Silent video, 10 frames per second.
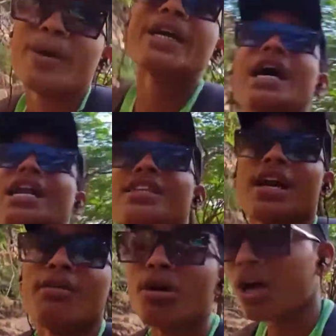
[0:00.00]
भाई हालत
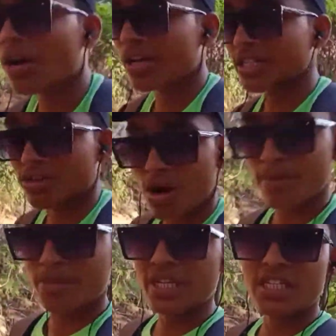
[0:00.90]
ख़राब होगा और यहाँ से
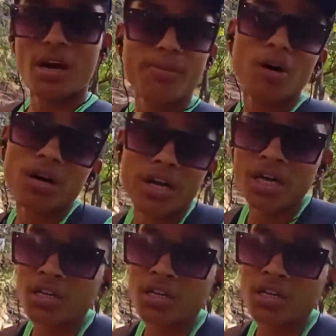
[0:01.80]
वापस भी नहीं जा पाओगे